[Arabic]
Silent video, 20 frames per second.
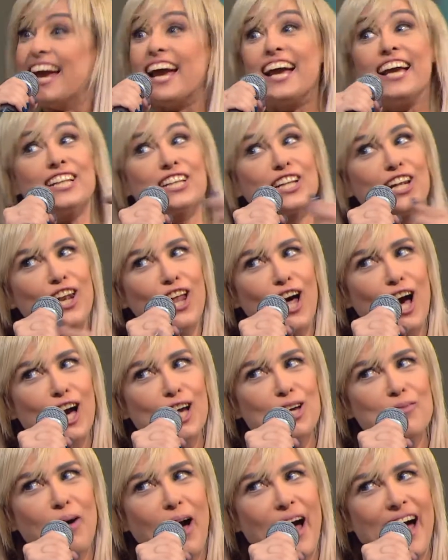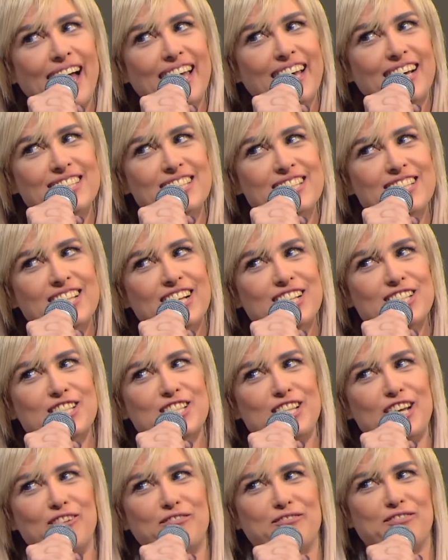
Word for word: اطلعي بقى يا نصاص يا